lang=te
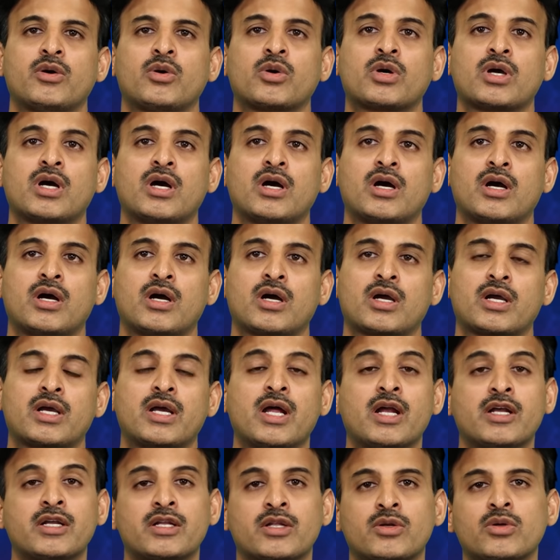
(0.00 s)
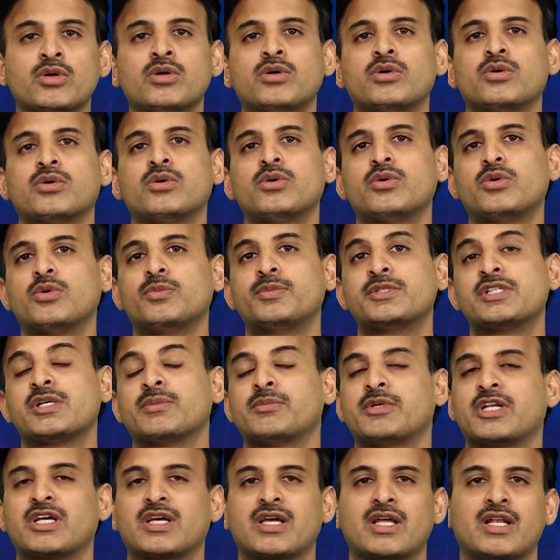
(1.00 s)
ఒక గంటలో
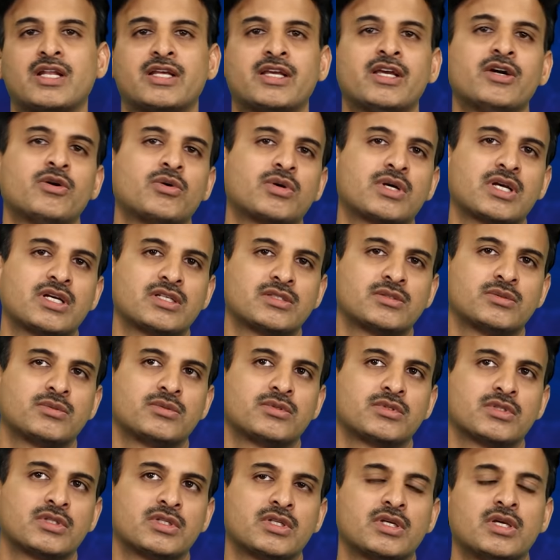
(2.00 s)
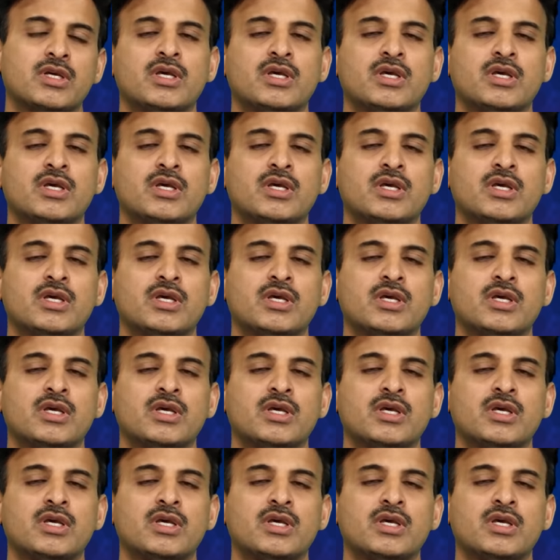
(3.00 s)
ఉపశమనం కలిగే అవకాశం ఉంది